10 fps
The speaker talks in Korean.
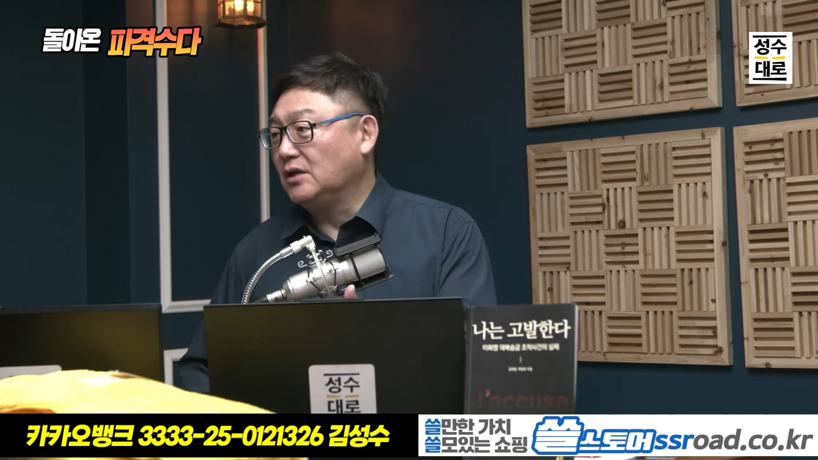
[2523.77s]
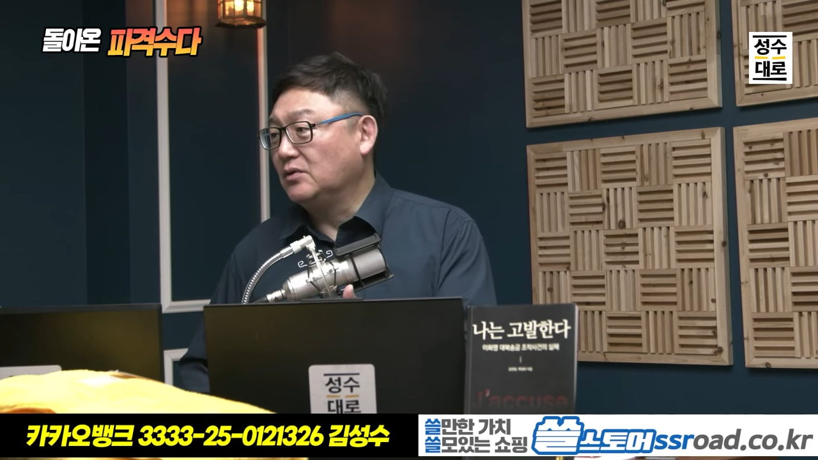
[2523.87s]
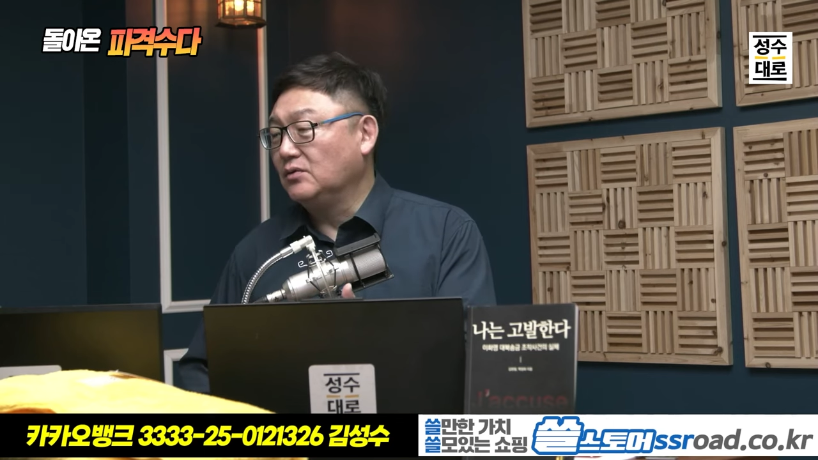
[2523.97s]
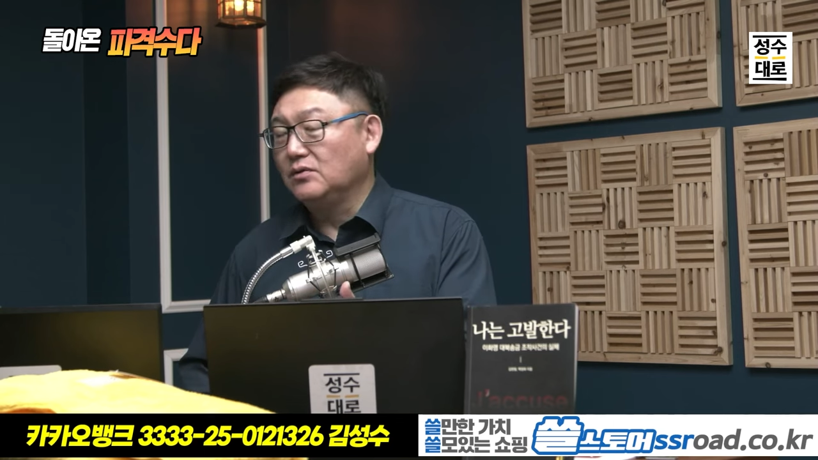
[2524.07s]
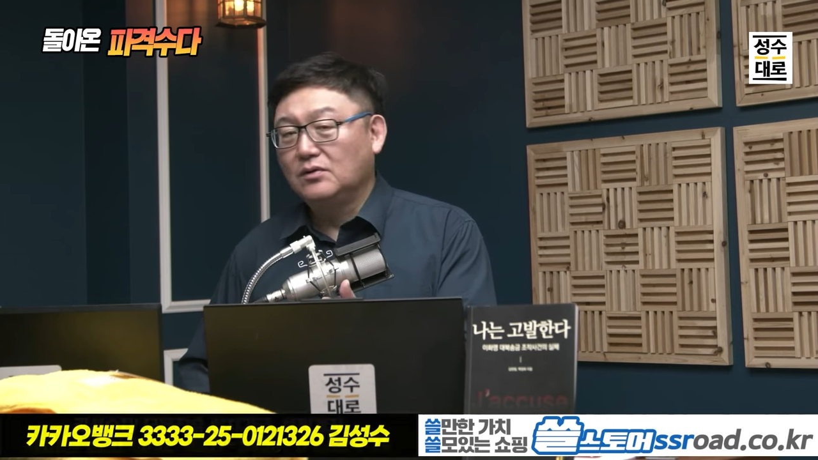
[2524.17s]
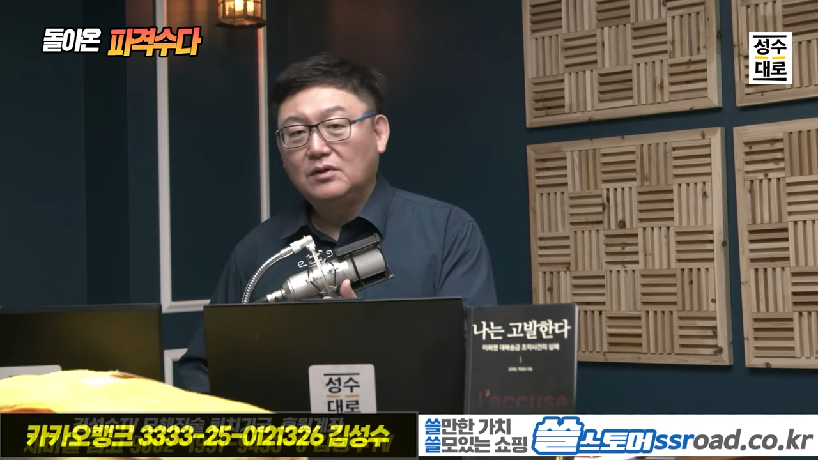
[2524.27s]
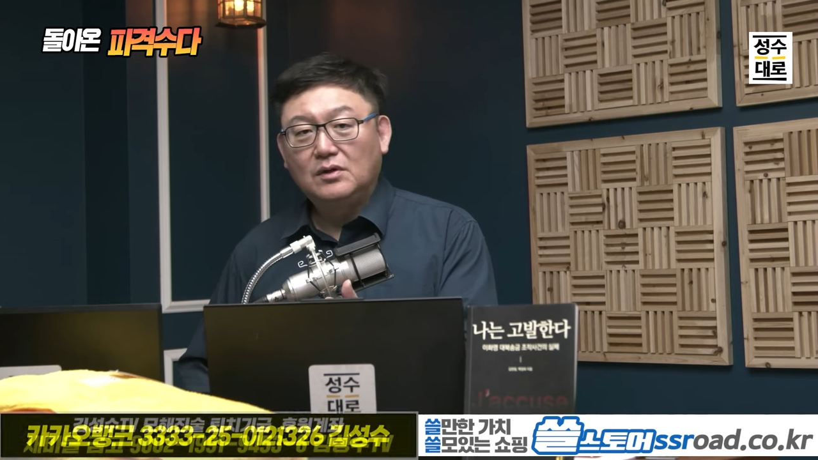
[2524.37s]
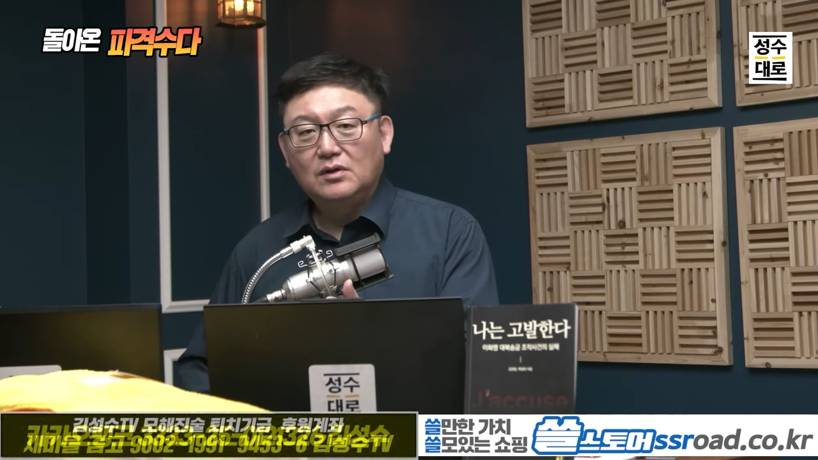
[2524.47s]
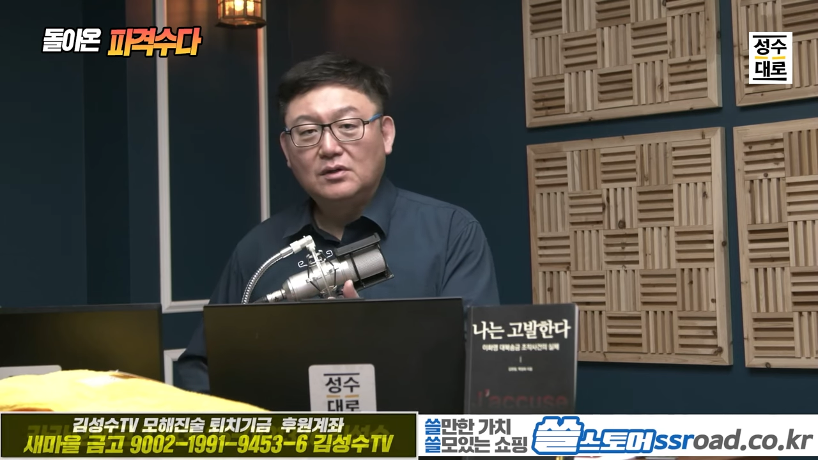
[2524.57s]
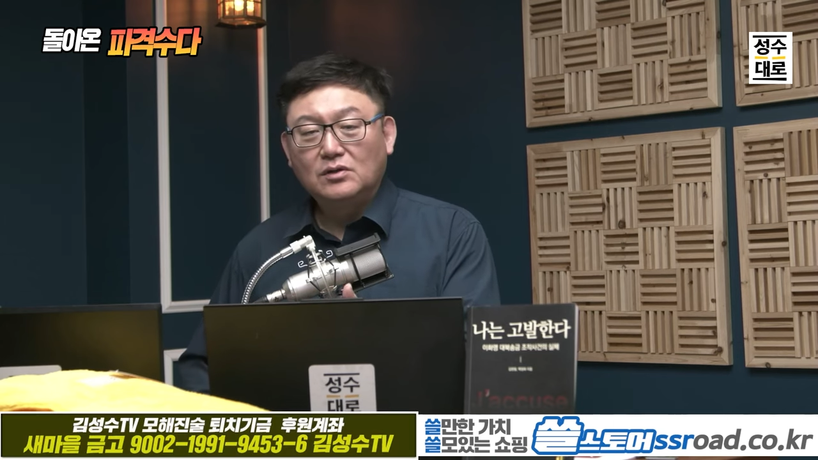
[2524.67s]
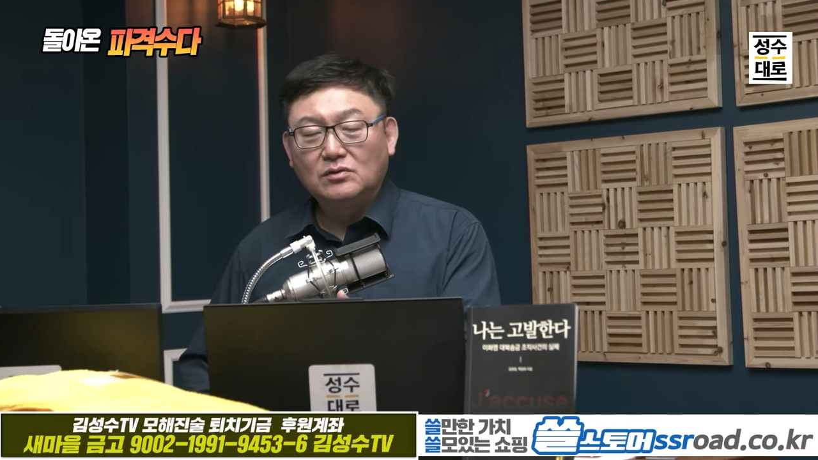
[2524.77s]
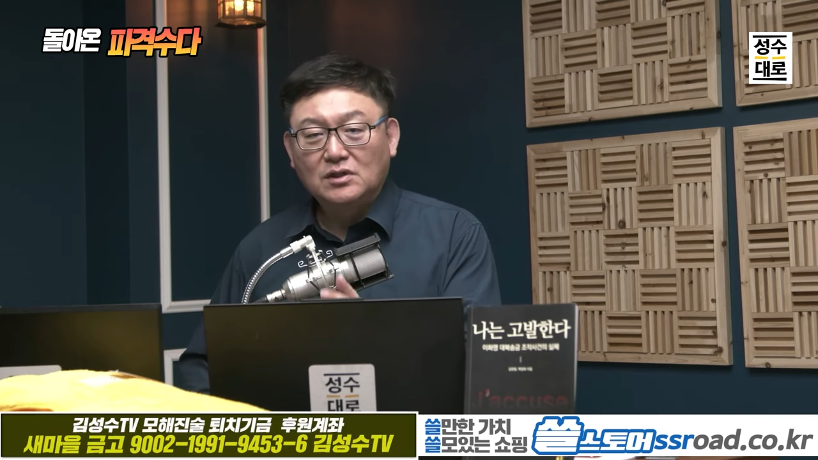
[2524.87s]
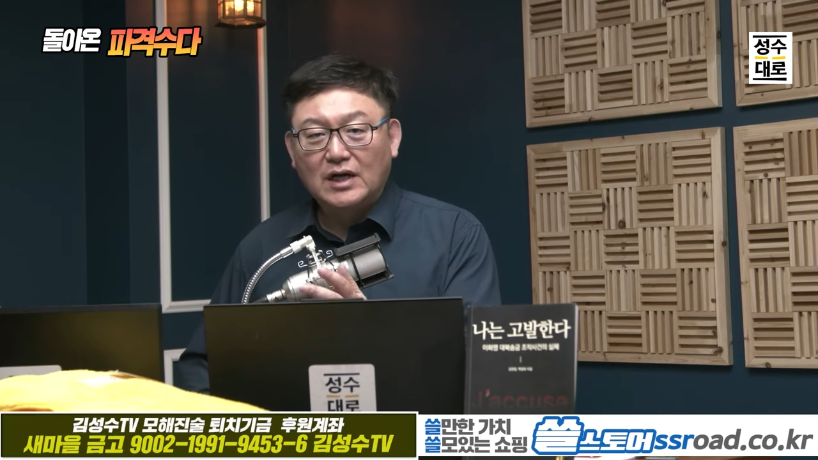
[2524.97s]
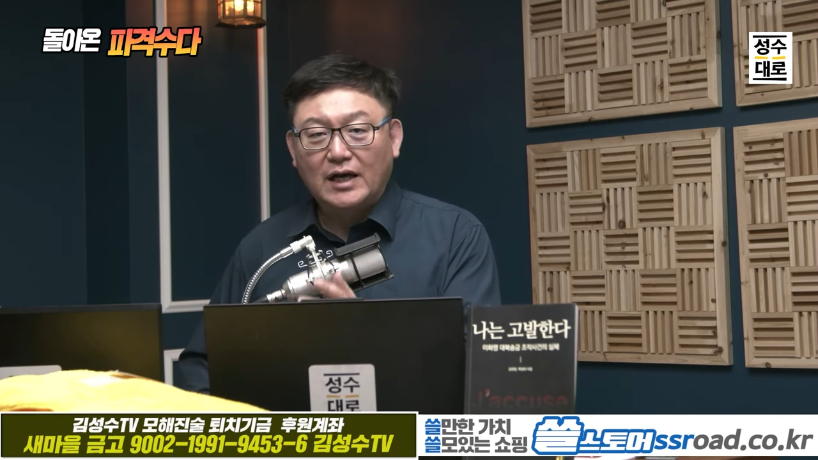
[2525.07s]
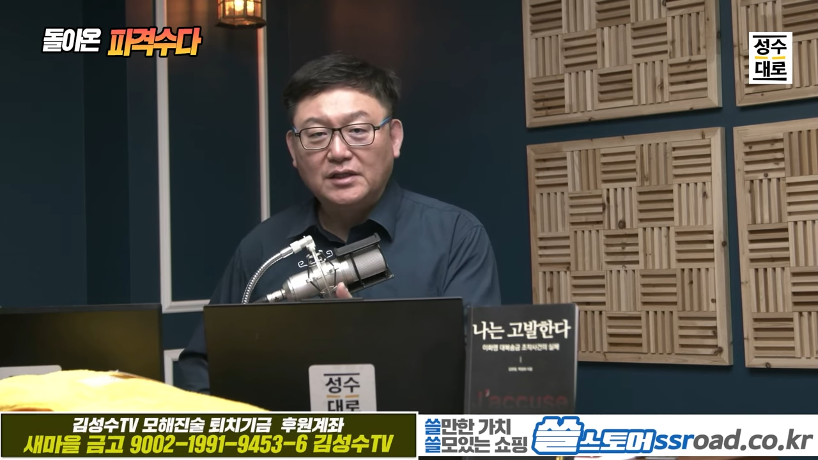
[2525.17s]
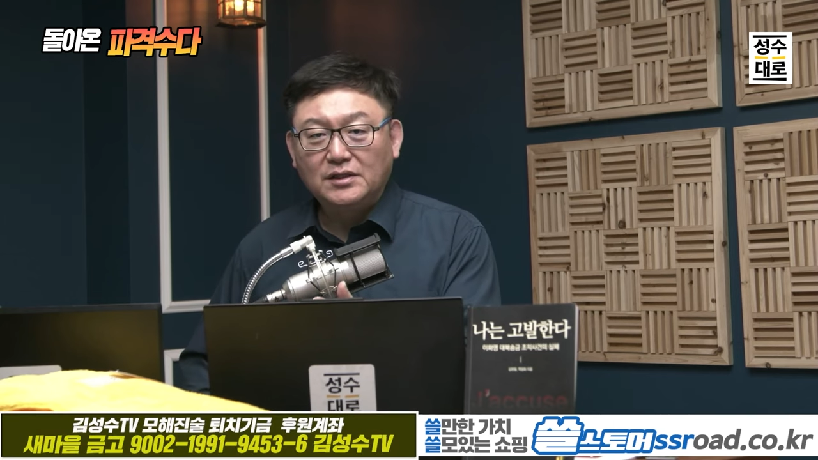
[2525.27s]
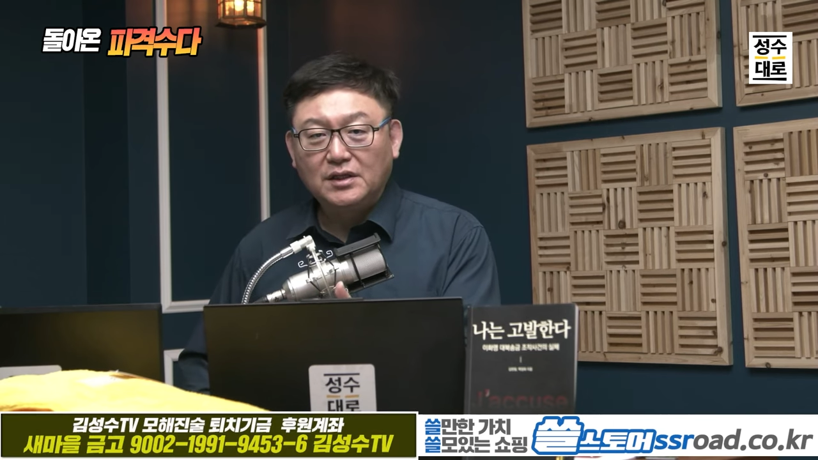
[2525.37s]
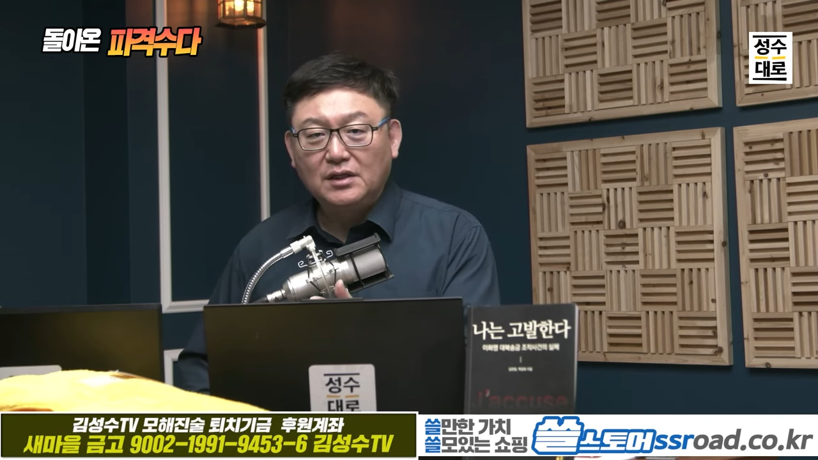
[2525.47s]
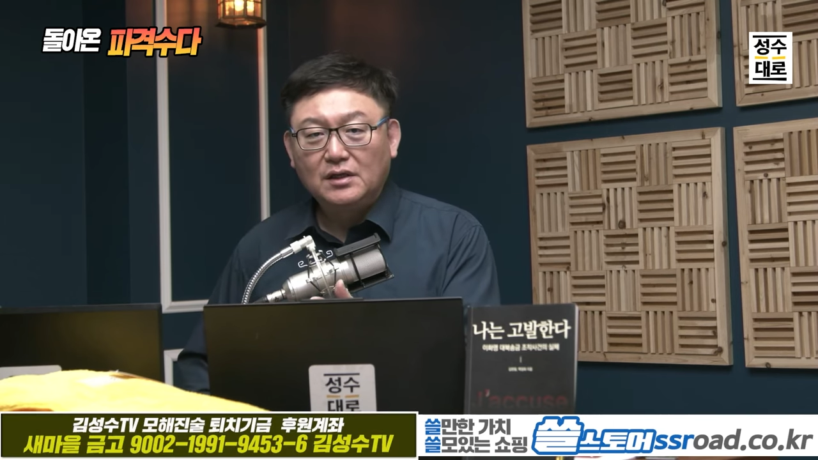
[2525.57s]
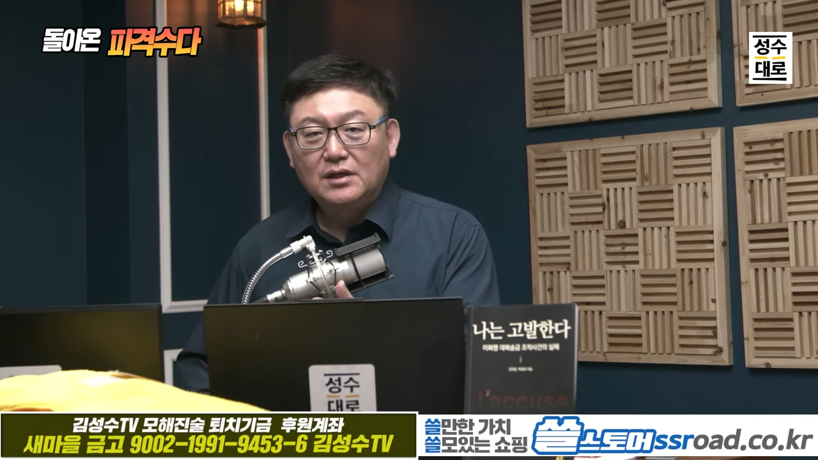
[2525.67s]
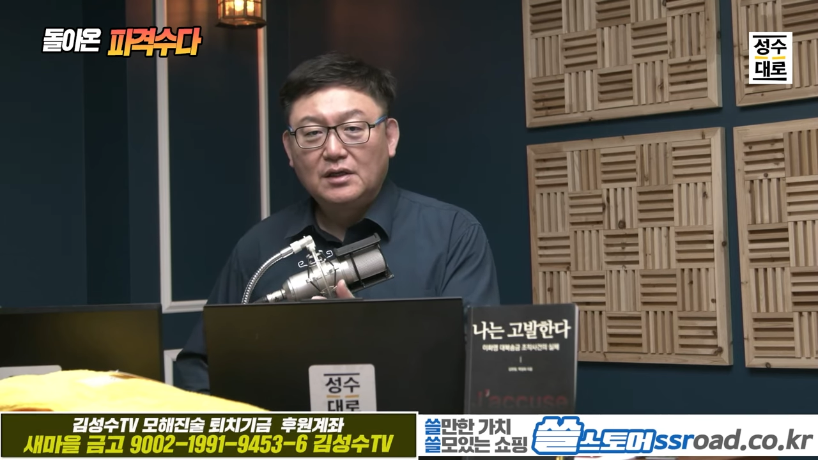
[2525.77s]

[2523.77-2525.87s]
되고 그리고 그 아이들이